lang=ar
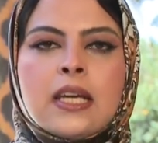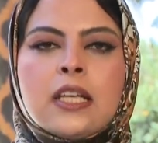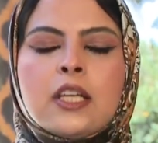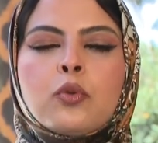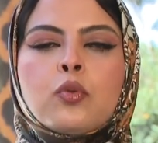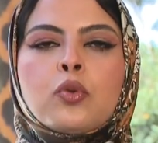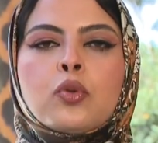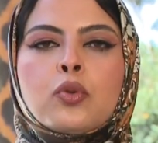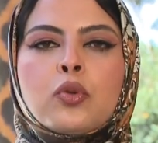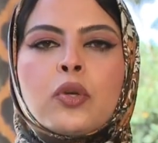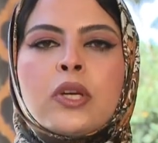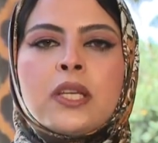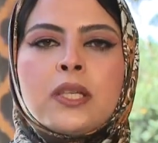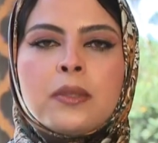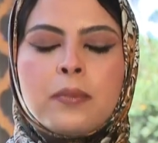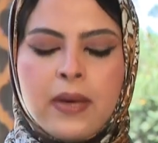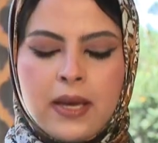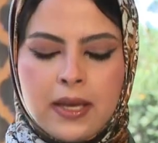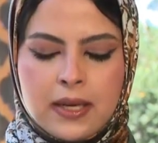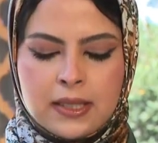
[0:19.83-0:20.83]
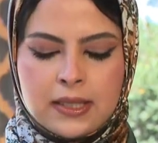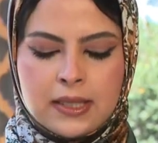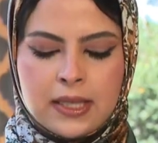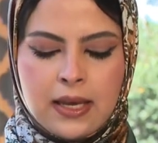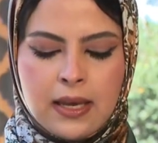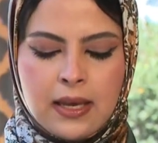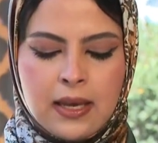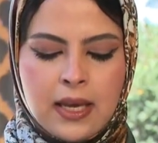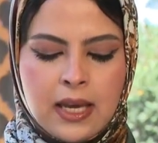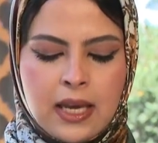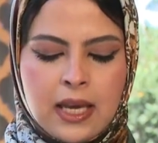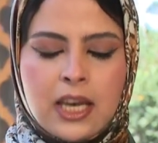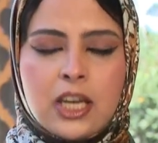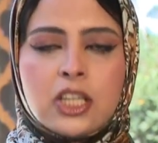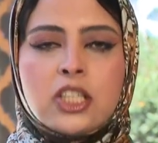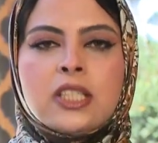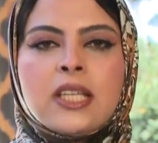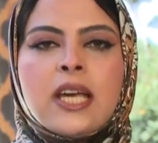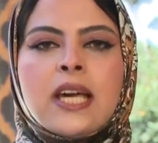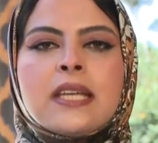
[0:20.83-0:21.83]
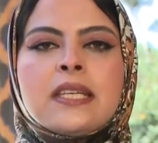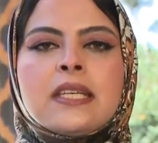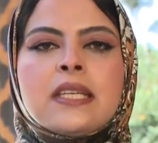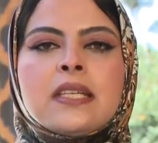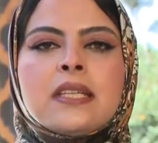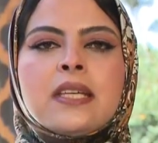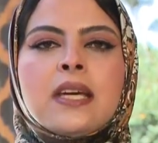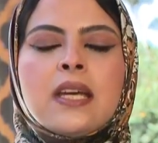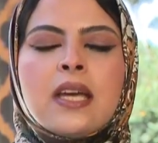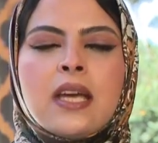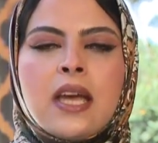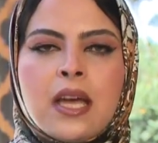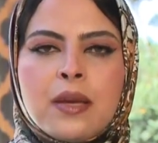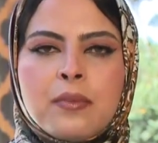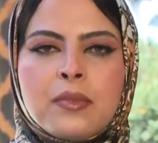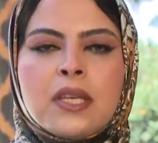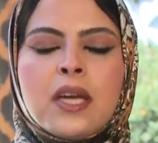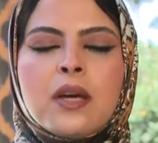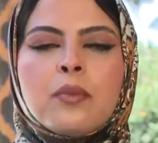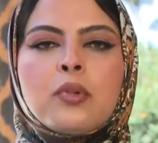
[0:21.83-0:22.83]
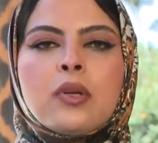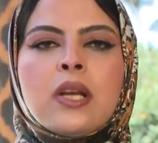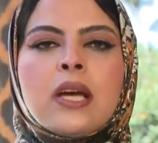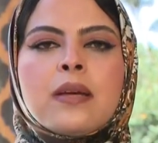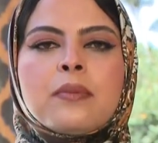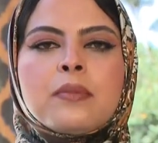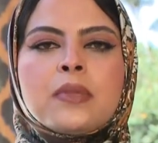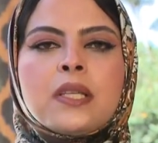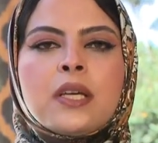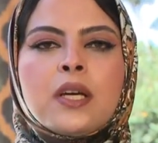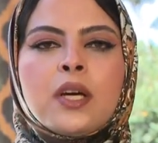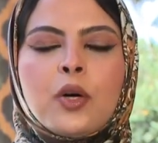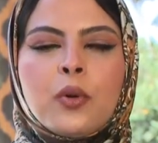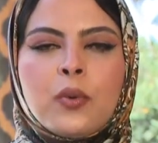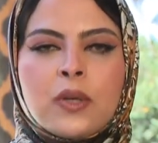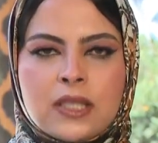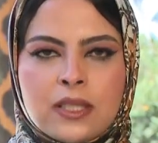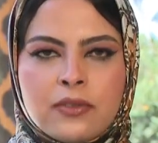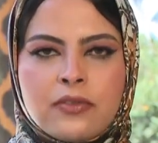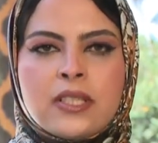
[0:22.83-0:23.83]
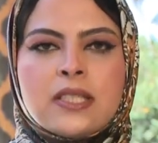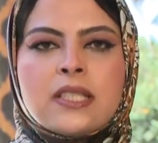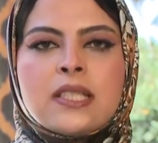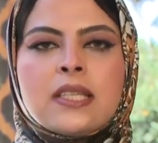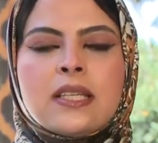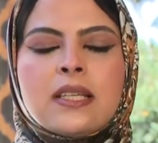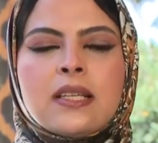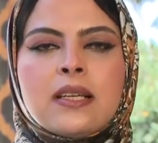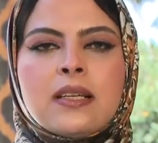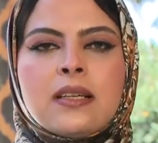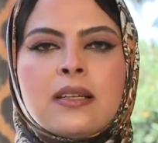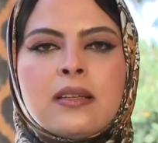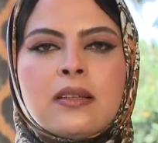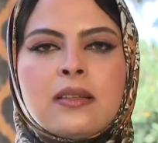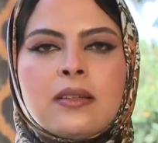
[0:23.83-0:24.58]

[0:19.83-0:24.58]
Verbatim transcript: لوجوه بارزة رشيد حنين أمين أبو الهمز والتفاصيل